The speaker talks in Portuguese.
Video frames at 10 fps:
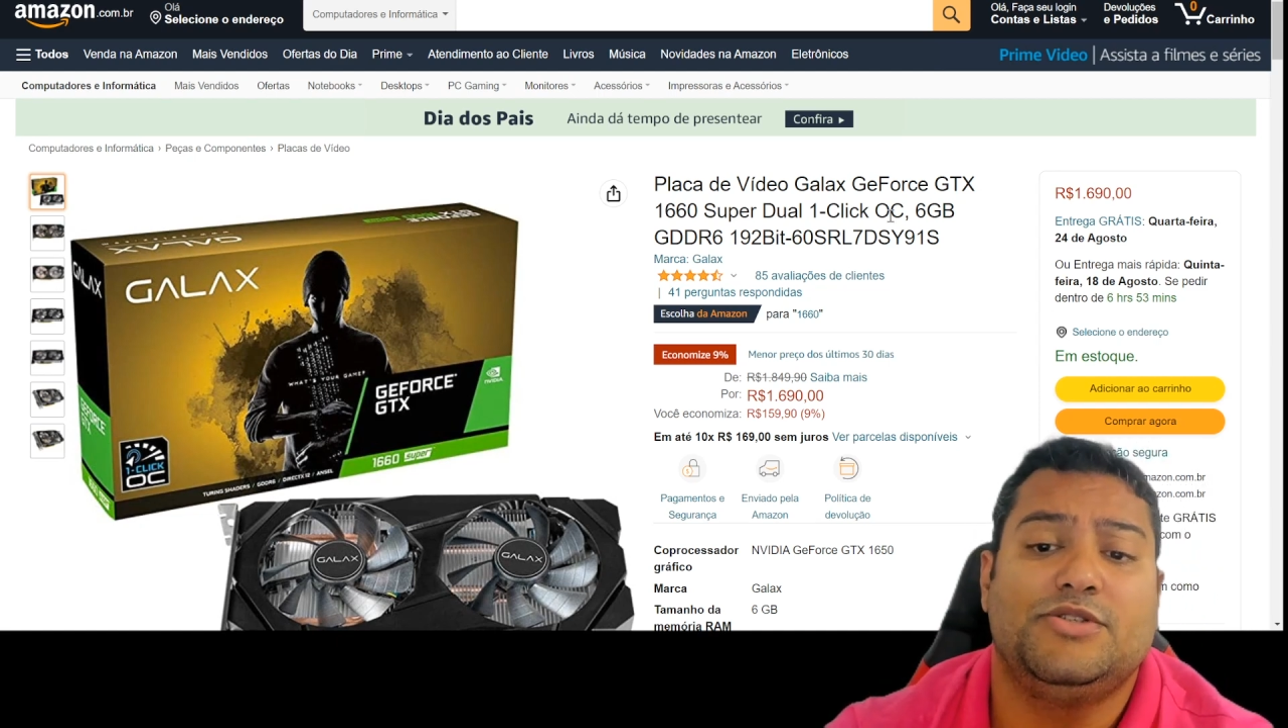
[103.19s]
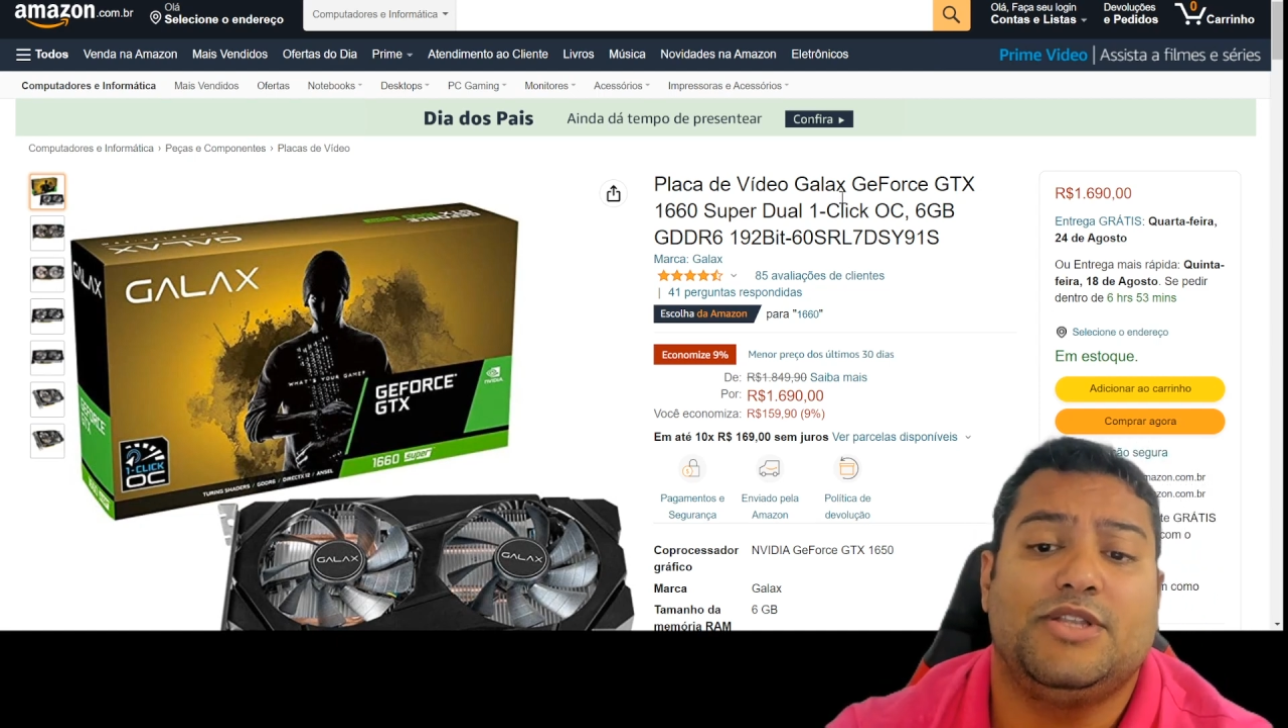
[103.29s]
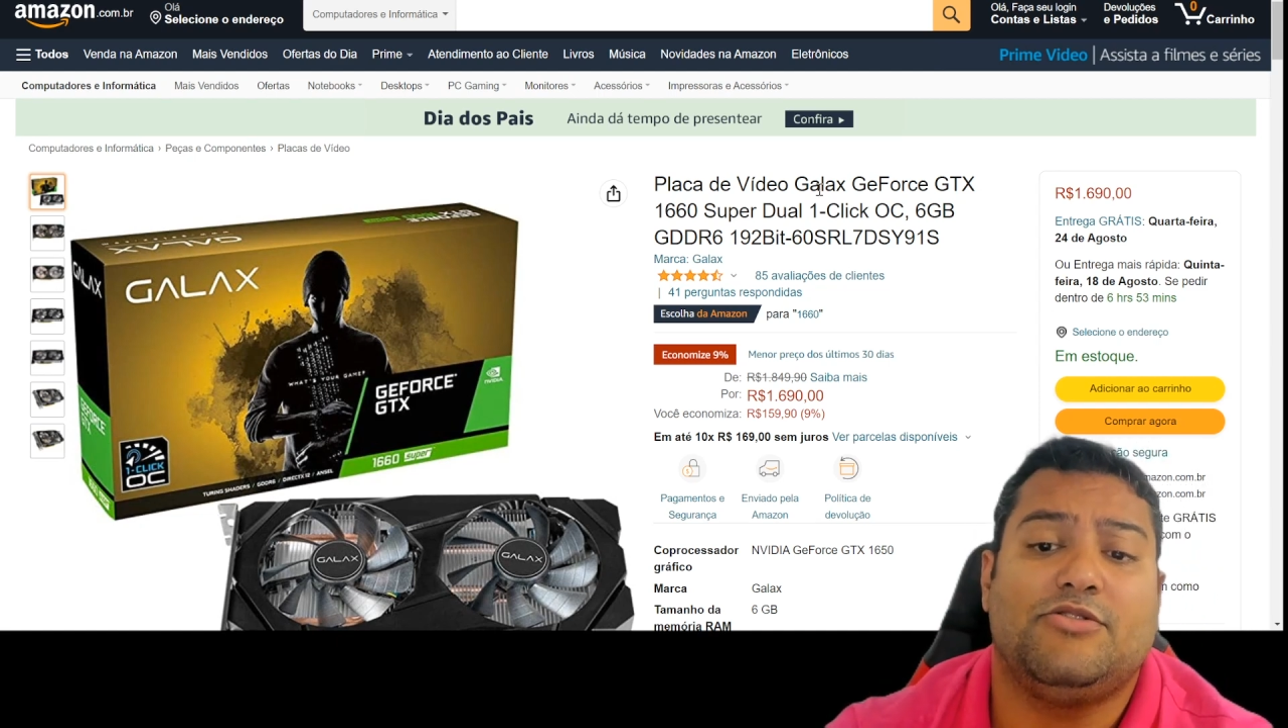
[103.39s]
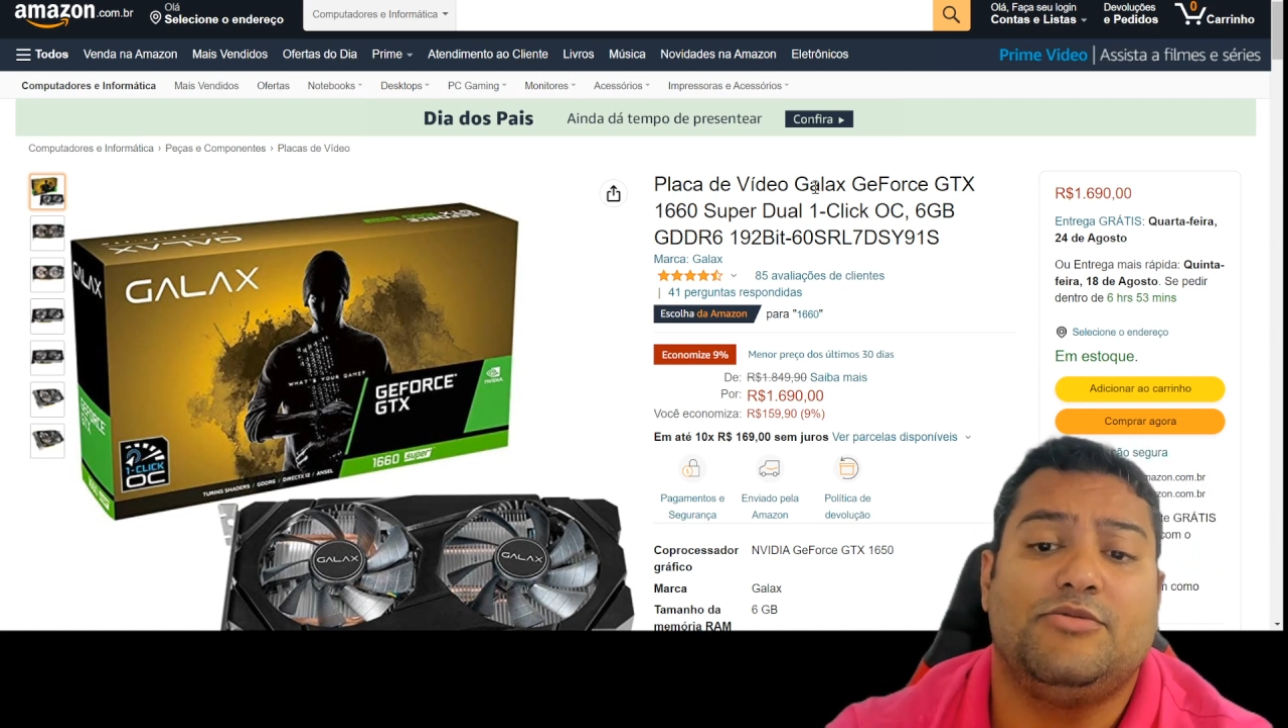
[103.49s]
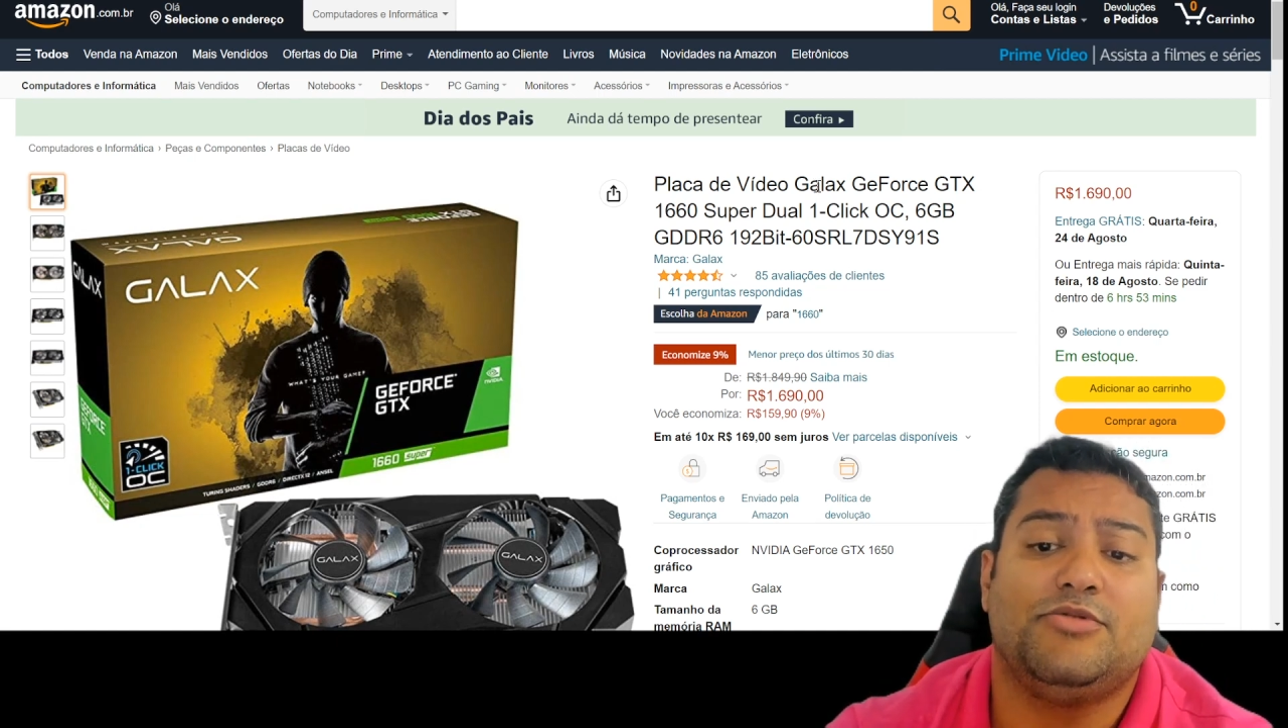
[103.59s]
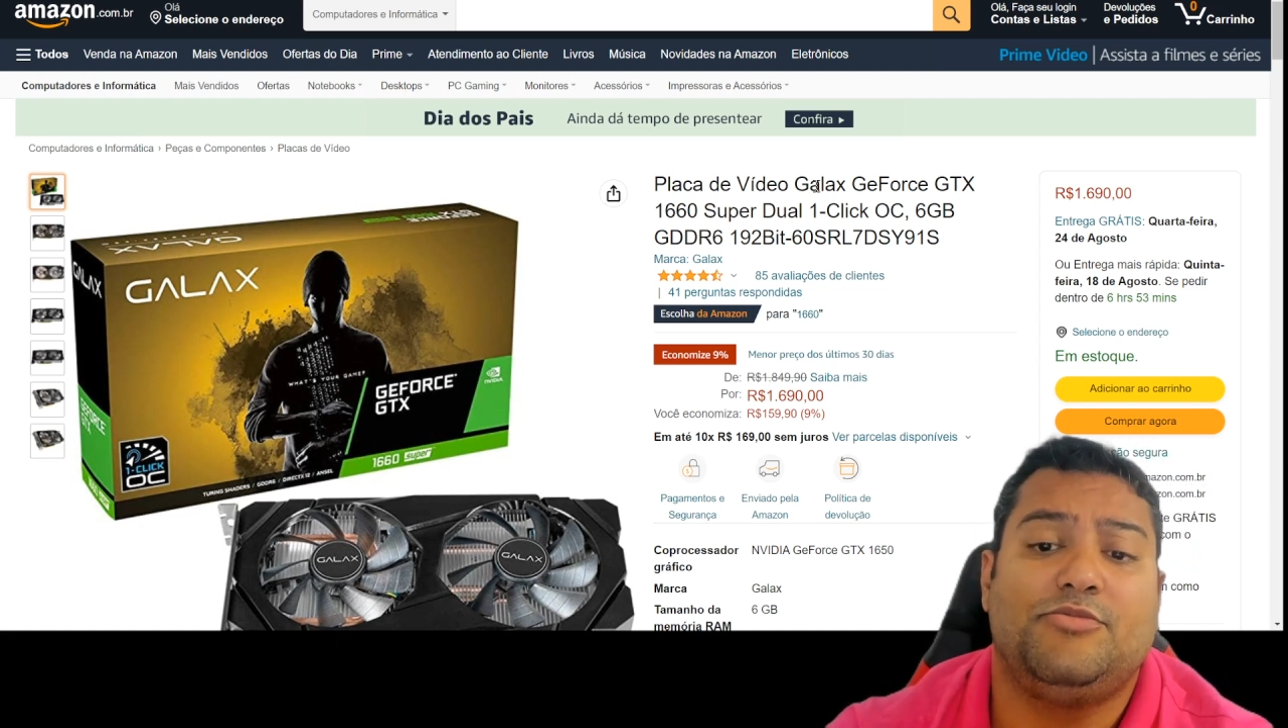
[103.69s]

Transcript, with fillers: está com a